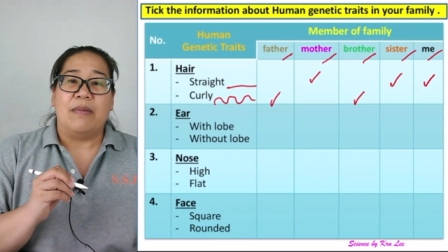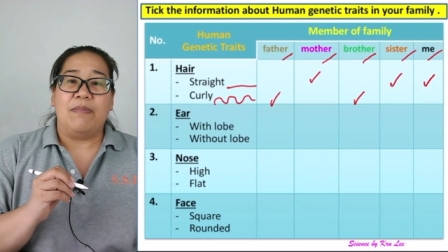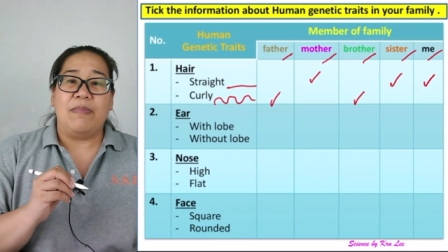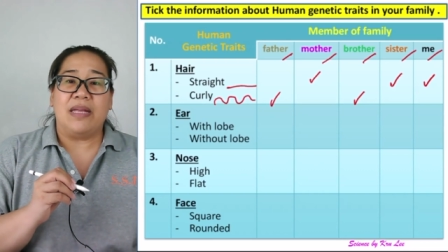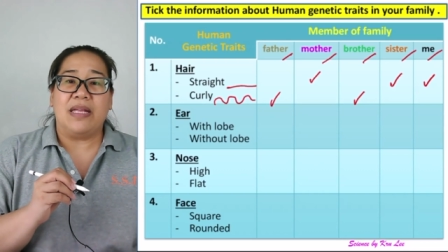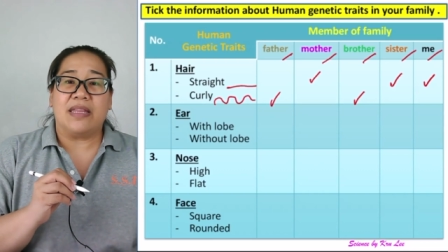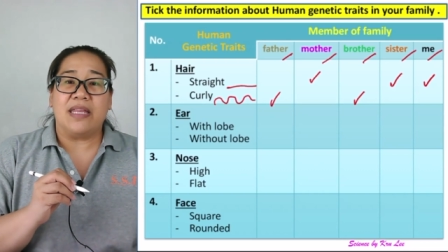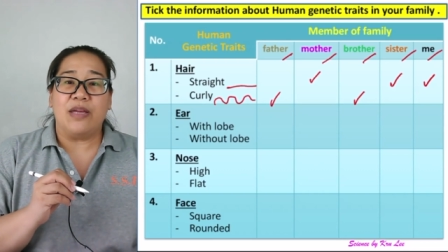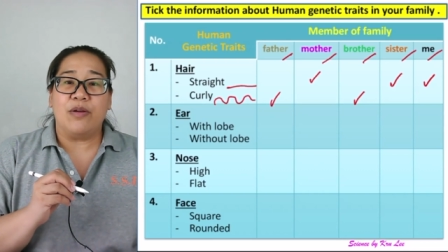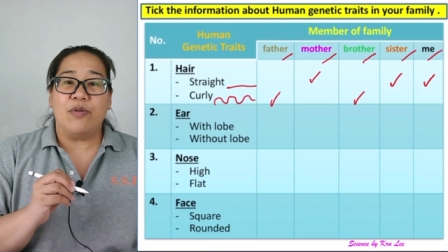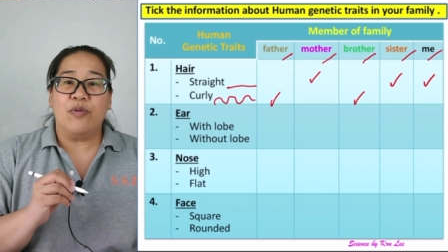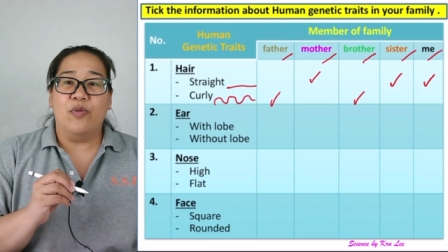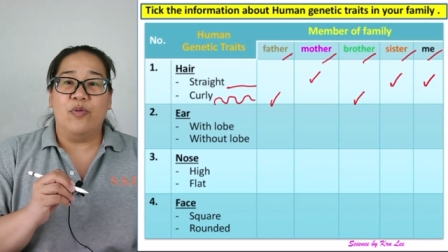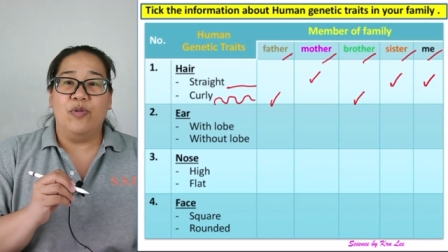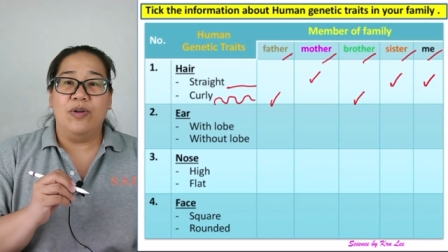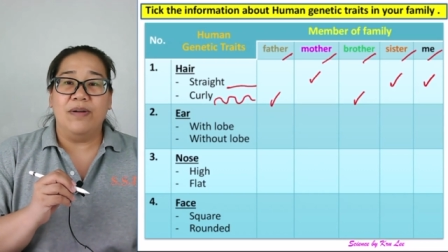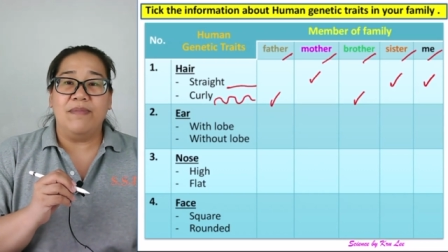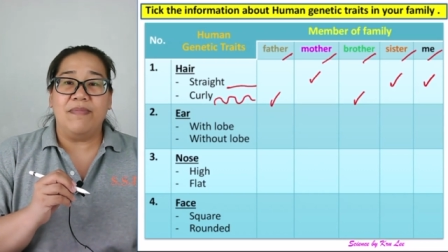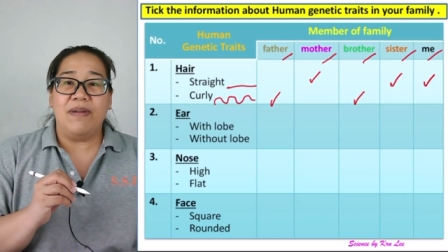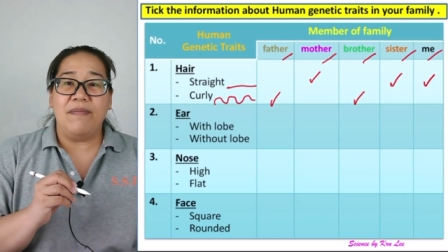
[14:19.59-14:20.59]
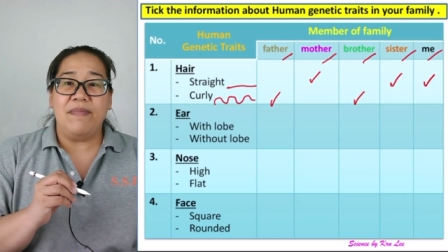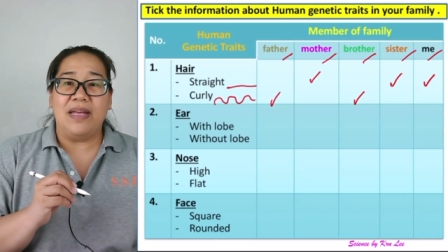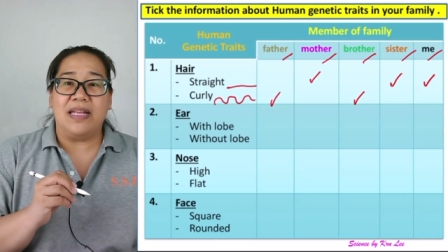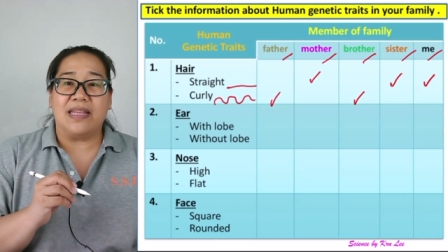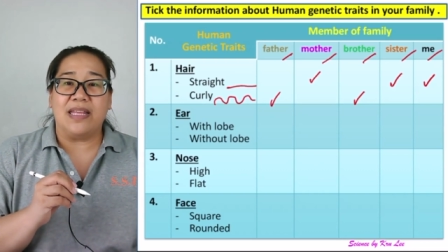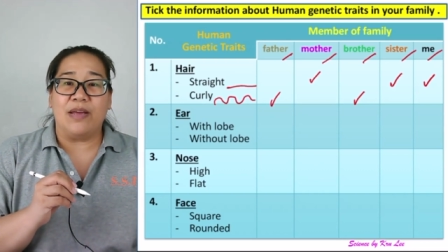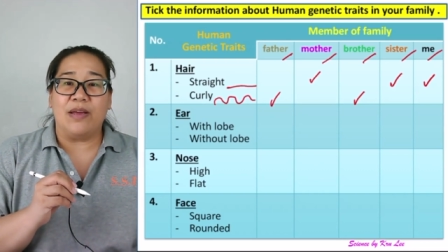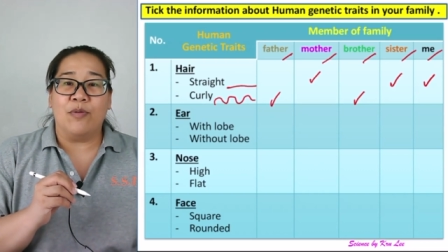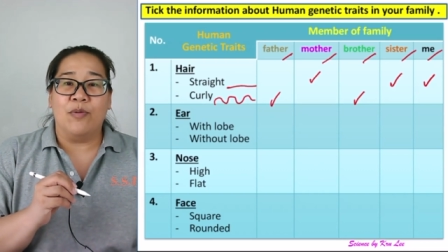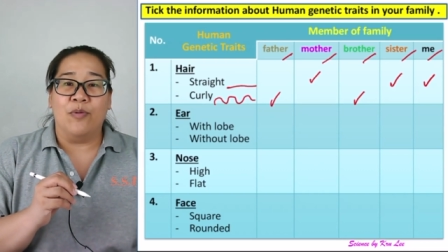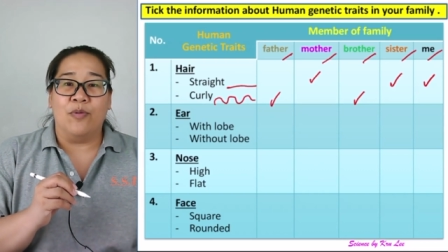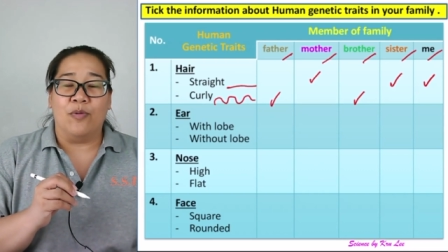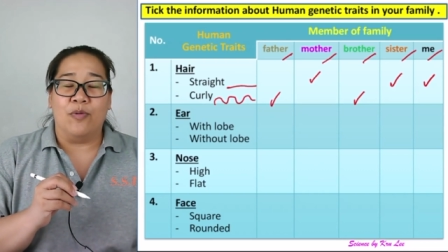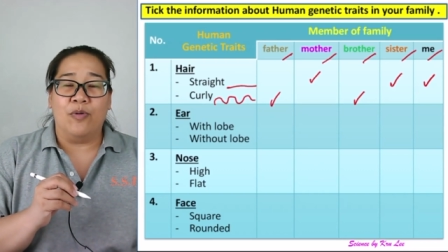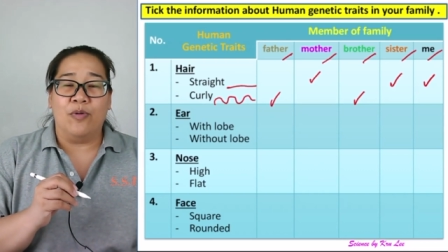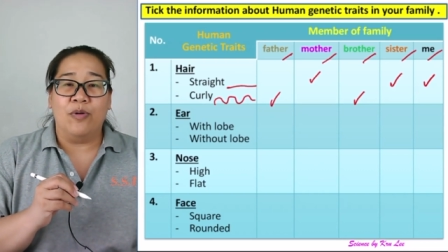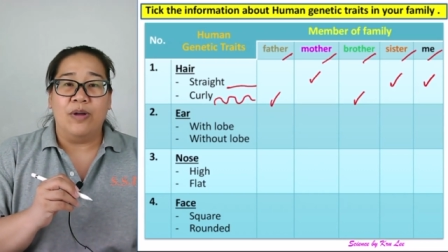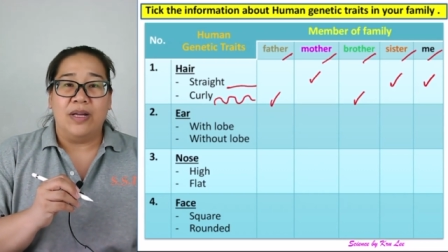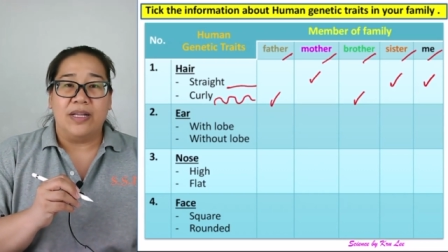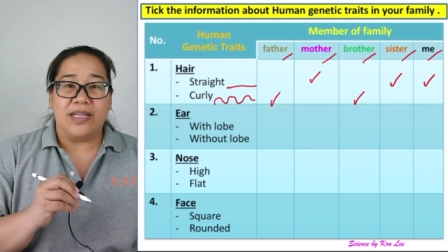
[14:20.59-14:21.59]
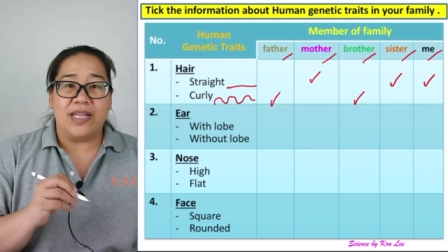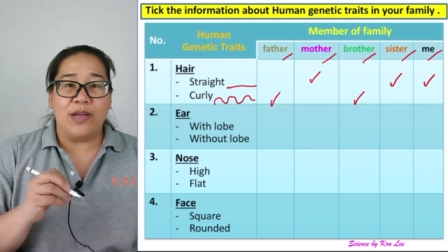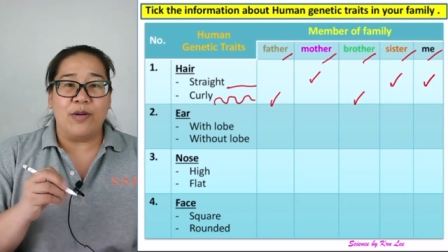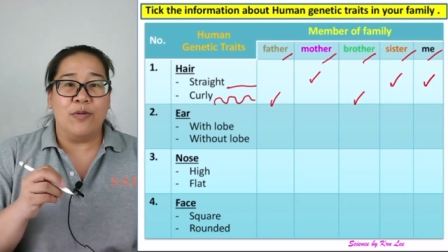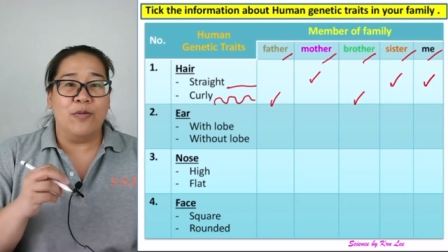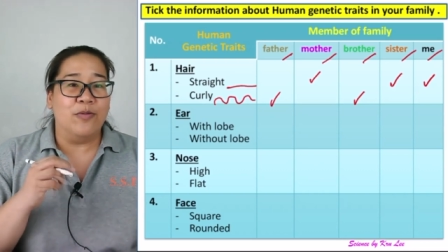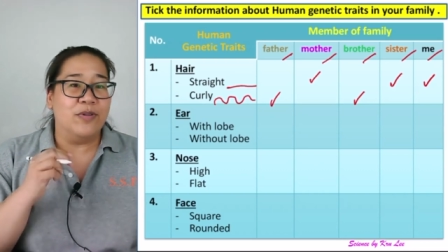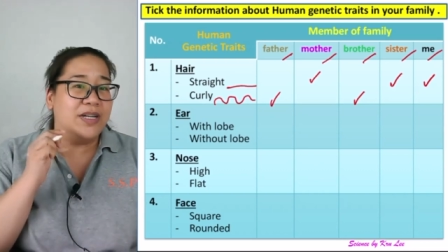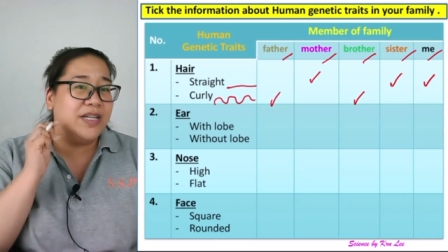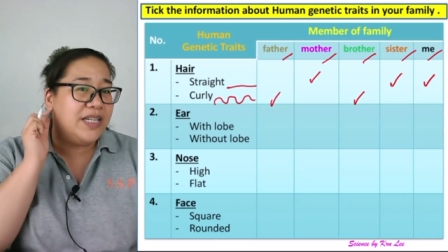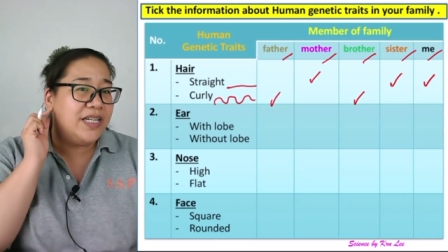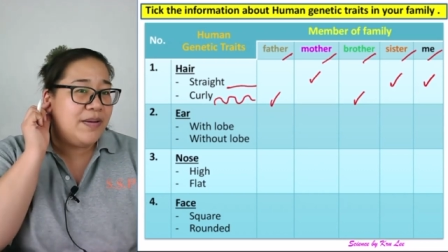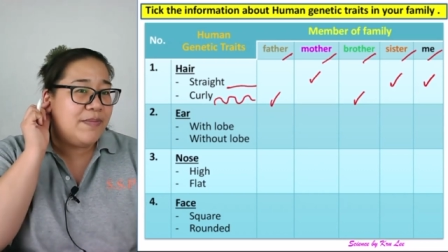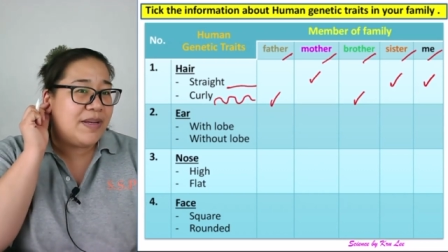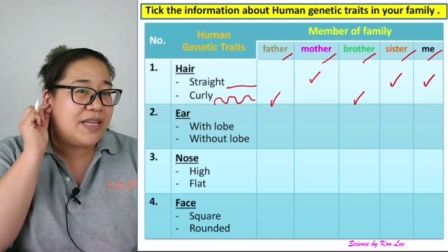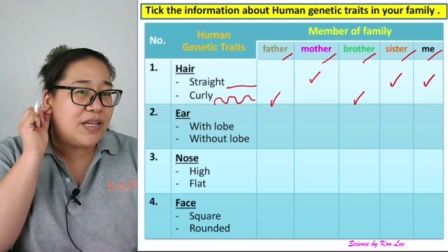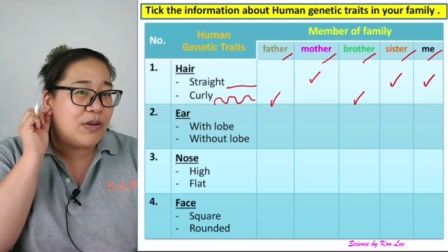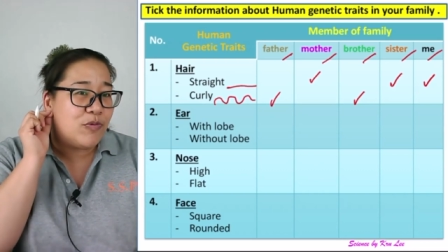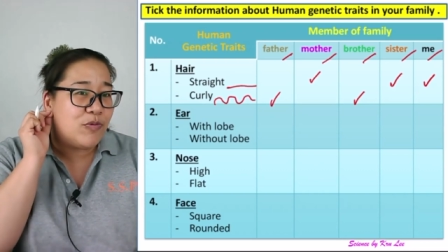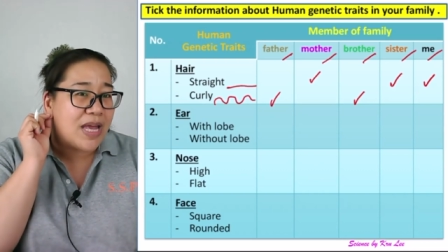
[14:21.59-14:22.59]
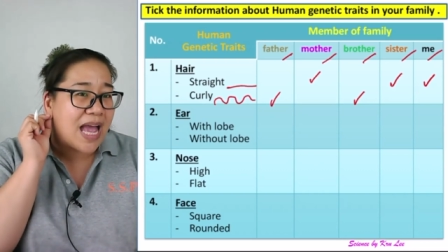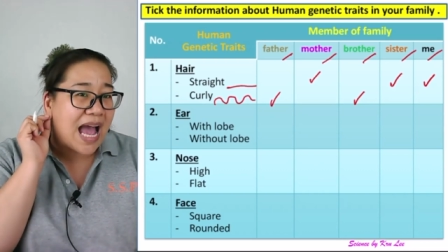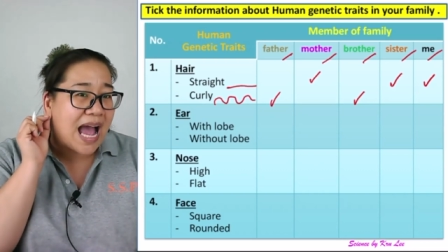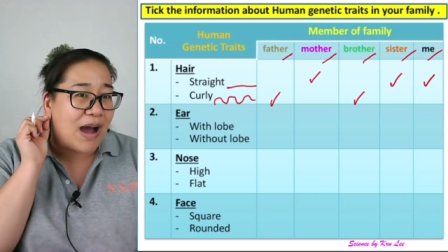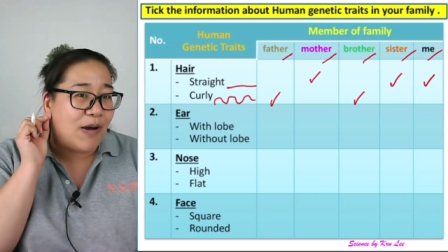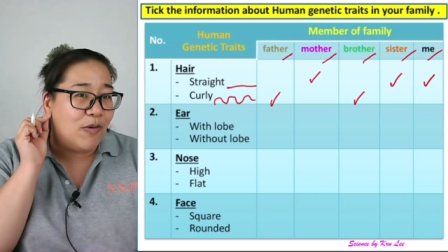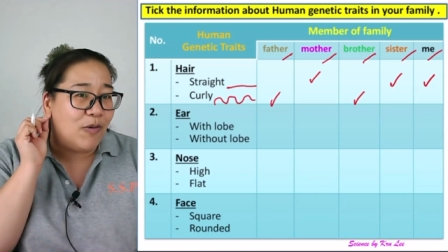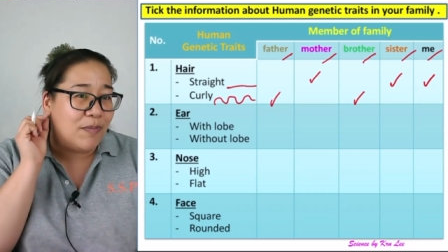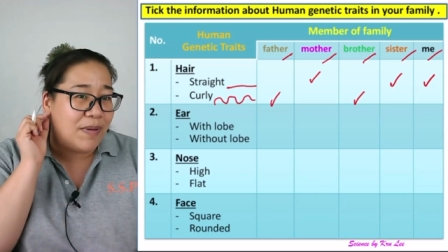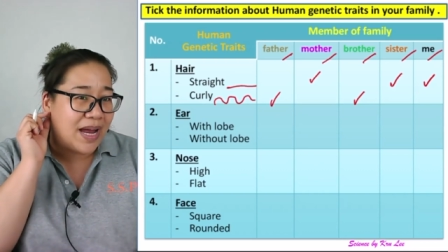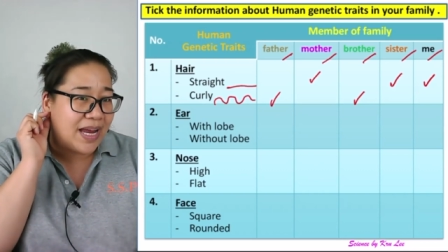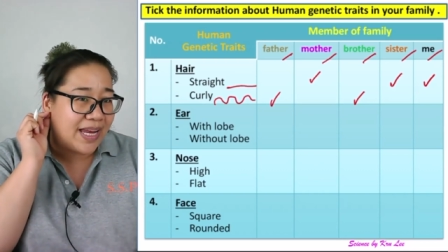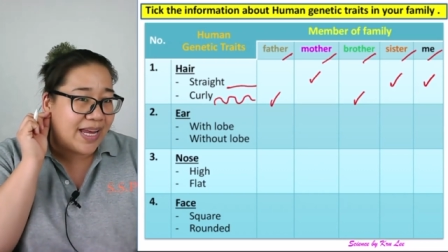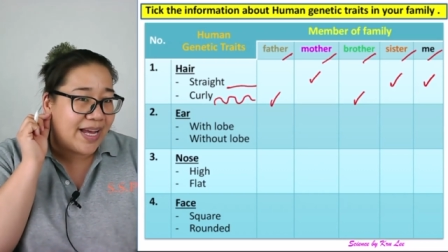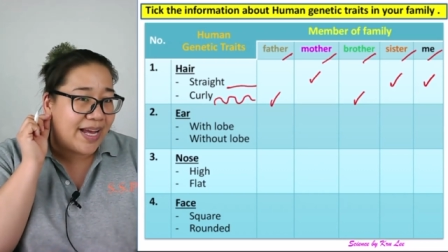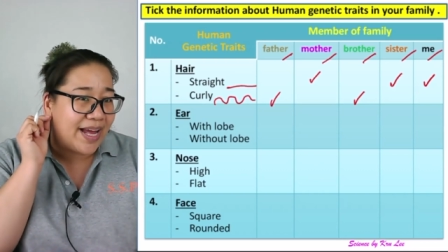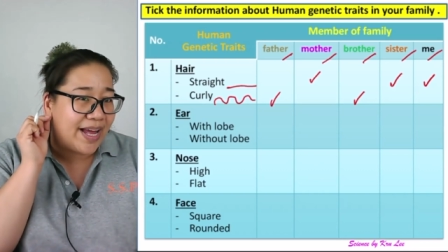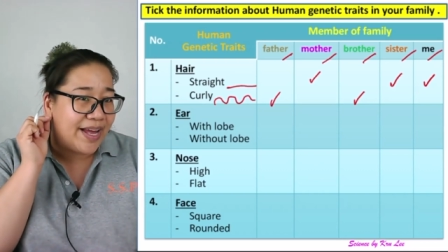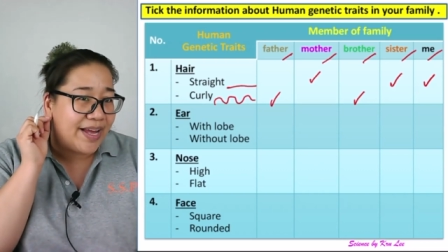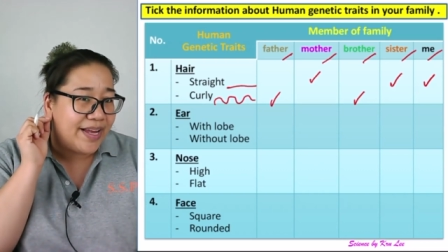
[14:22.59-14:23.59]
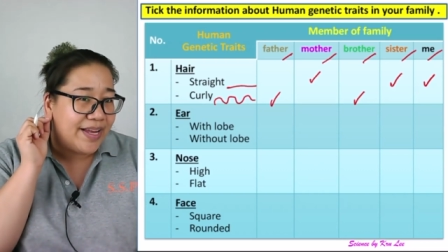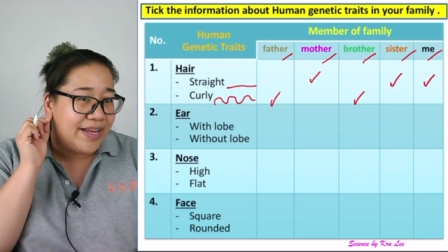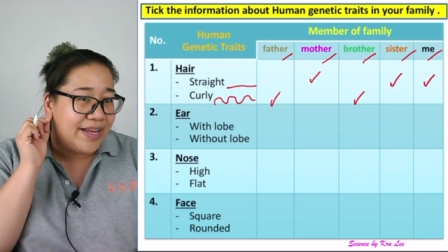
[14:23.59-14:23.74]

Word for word: มีติ่งหูหรือไม่มีติ่งหู ติ่งหูคือที่มันยาวๆลงมาเนี่ยค่ะ